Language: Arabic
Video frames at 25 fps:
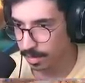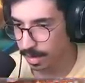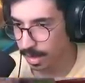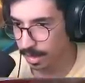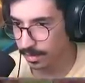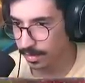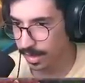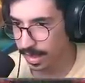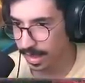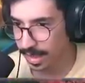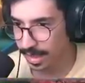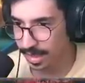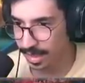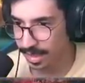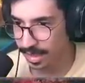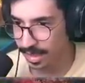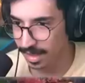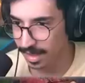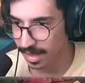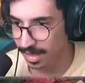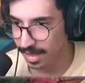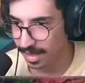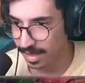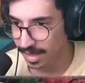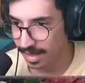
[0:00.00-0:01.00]
تكفى لك
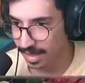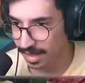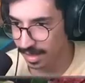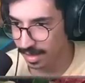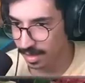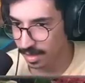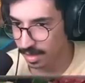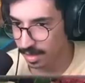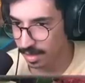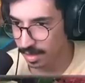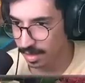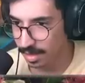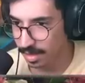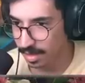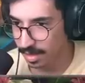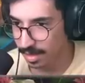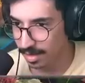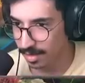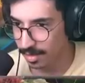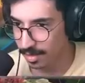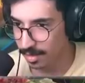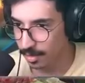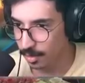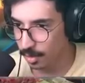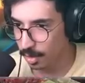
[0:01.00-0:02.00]

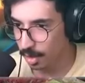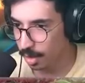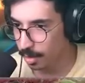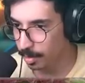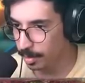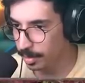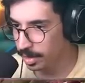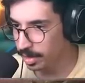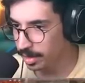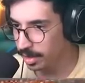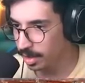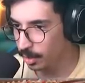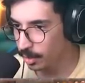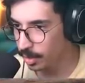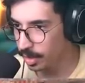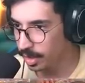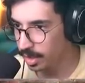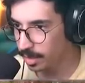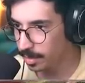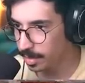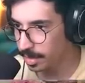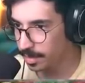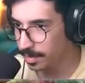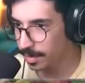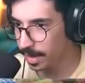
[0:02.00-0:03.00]
والله بعيد
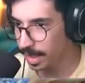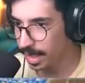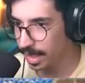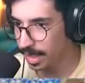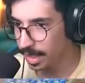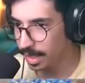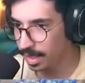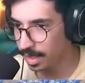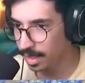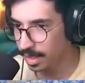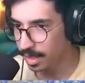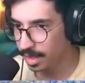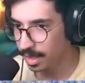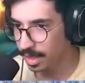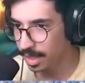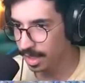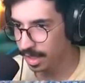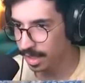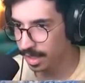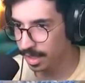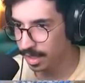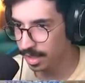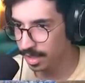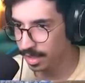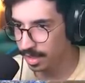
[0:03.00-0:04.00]
خوينا بس ما عليه
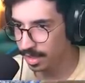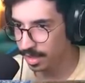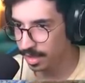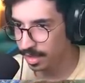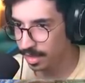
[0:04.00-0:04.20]
لك